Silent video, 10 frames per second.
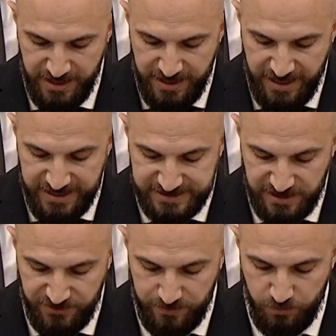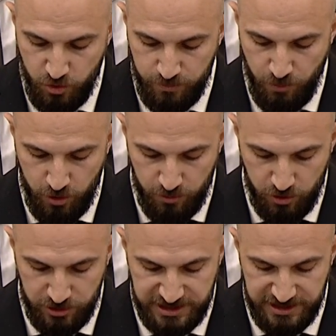esnafın büyük
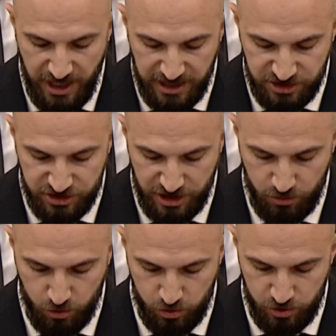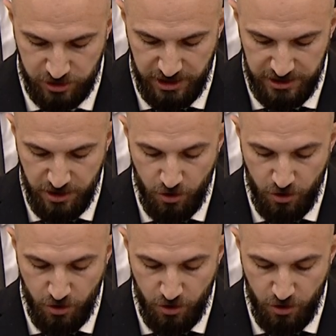bölümünün kira artışları konusunda